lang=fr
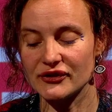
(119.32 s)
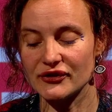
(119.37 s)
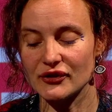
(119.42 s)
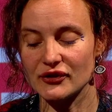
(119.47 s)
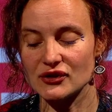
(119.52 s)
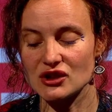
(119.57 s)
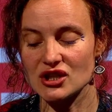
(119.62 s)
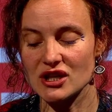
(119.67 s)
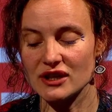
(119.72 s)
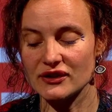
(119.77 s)

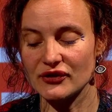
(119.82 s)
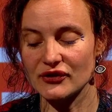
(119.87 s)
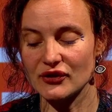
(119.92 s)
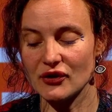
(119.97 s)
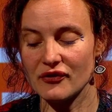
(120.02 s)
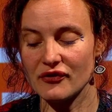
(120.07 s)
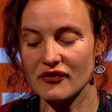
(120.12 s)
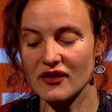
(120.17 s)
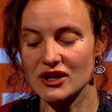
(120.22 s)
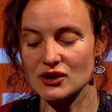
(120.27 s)
s'enchaînent
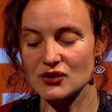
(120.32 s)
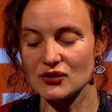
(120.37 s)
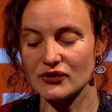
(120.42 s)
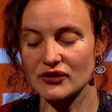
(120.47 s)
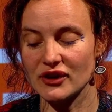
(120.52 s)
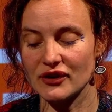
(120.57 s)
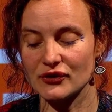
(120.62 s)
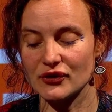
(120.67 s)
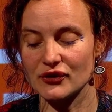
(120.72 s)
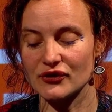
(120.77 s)
sans fin
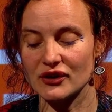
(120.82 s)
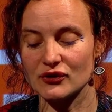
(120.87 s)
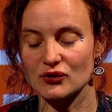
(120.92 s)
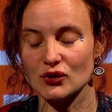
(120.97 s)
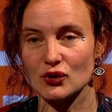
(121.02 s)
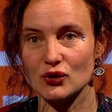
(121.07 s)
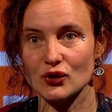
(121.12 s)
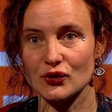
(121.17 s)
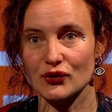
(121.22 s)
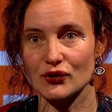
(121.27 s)
jusqu'à ce que ça
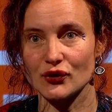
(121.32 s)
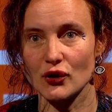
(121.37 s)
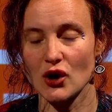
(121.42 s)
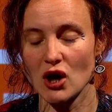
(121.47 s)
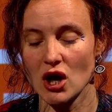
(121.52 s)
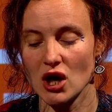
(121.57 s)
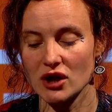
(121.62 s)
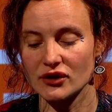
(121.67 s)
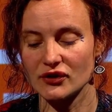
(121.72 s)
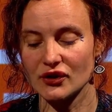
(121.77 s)
tourne saut
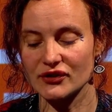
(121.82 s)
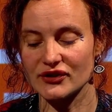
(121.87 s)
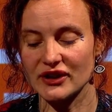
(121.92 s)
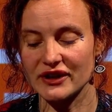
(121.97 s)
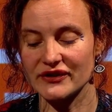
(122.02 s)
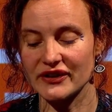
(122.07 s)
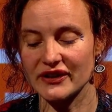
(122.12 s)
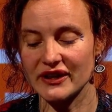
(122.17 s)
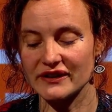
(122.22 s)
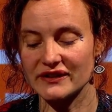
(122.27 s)
dans ta
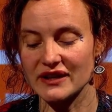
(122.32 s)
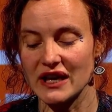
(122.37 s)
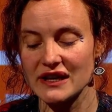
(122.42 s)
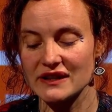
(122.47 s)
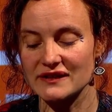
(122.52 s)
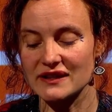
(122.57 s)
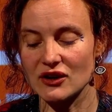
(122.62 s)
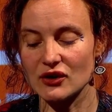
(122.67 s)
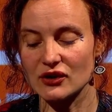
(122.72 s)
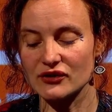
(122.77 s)
tête.
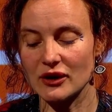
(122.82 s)
C'est quand